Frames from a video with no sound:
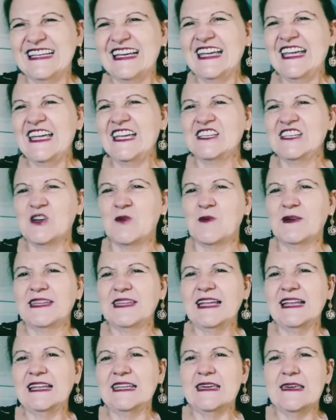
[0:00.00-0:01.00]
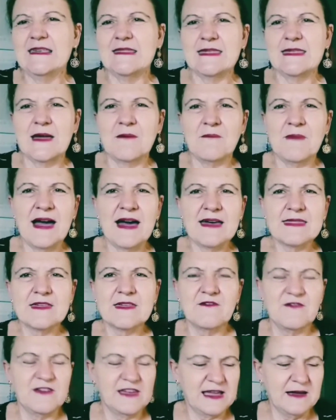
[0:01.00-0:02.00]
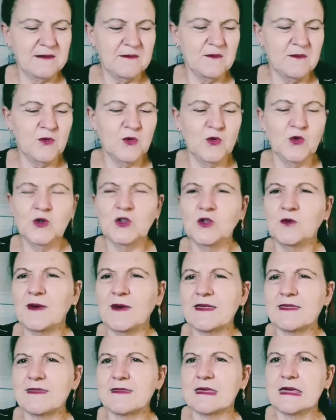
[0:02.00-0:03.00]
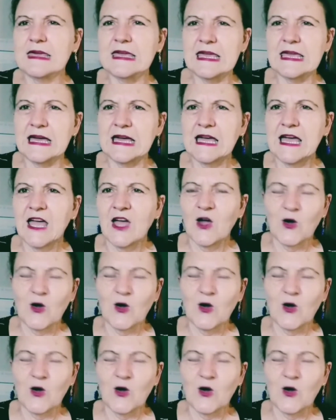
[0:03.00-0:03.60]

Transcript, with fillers: Gente, é uma delícia. A massa fica muito macia.